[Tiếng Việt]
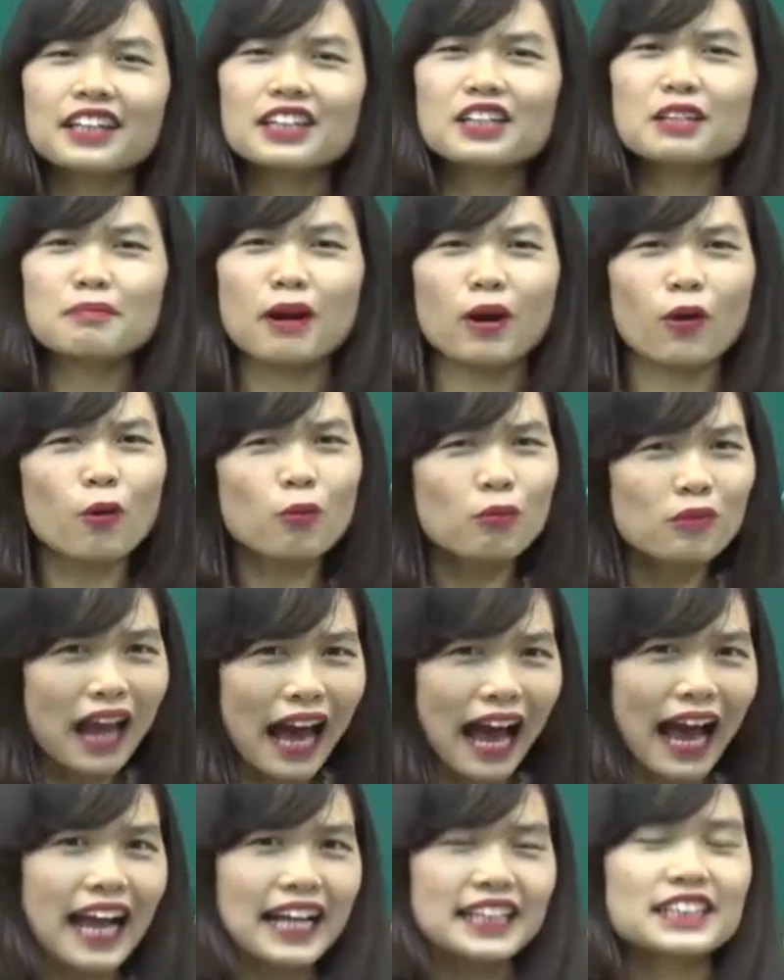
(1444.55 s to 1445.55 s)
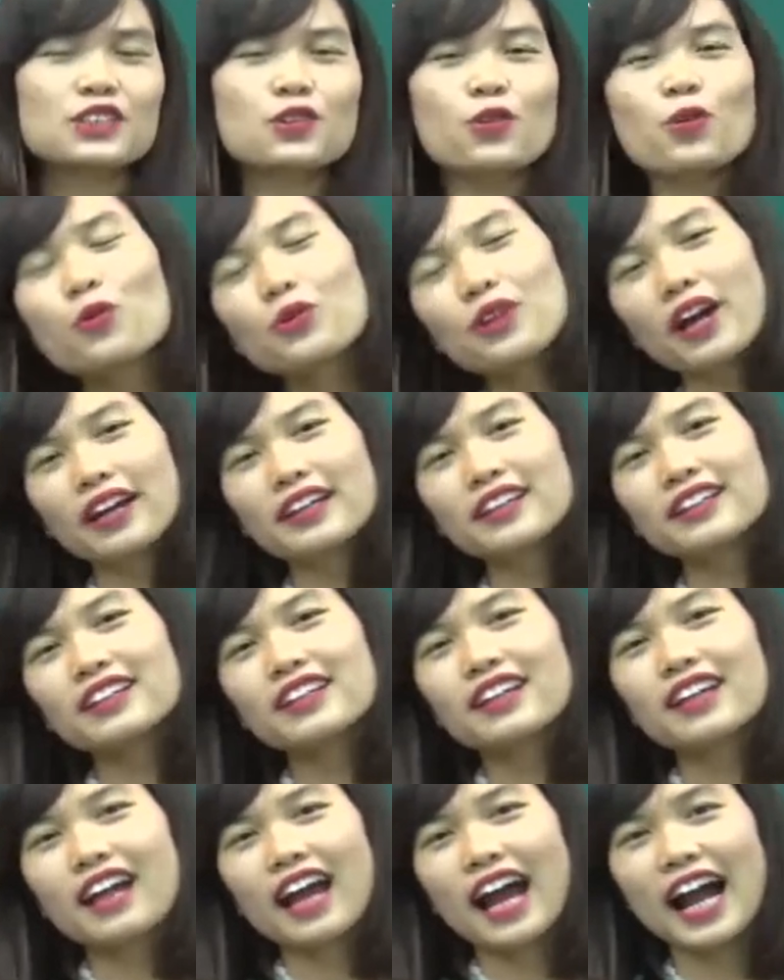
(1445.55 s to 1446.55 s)
Nhưng mà cũng là hai chữ u đấy,
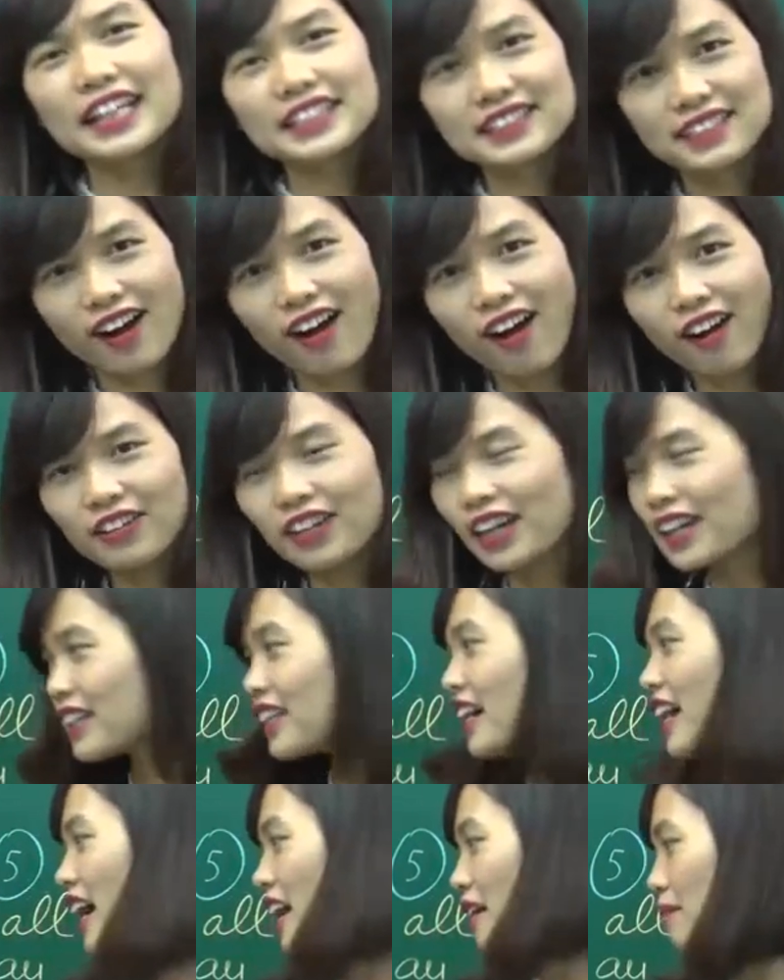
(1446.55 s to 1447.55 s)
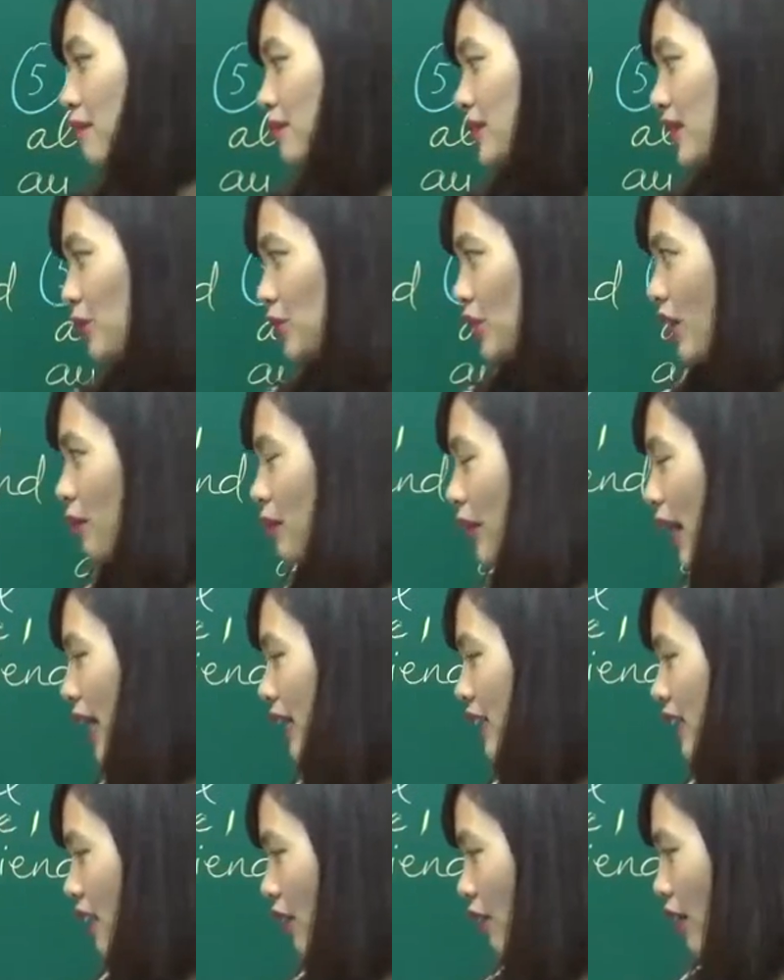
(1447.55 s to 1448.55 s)
hai chữ o đấy, trong trường hợp
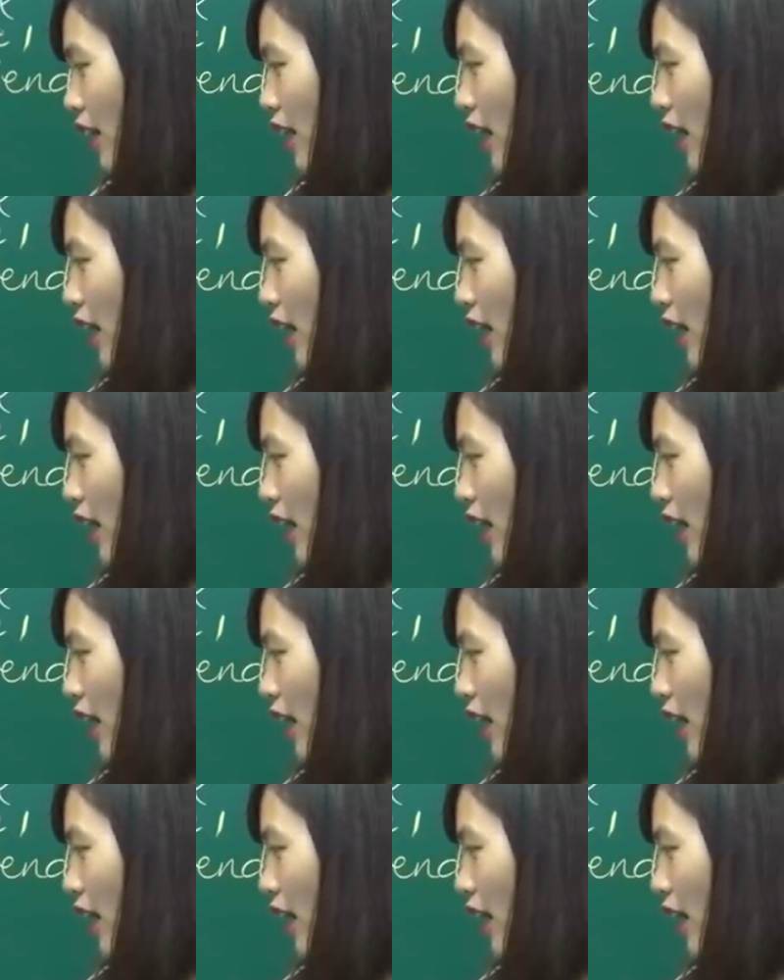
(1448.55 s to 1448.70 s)
này thì nó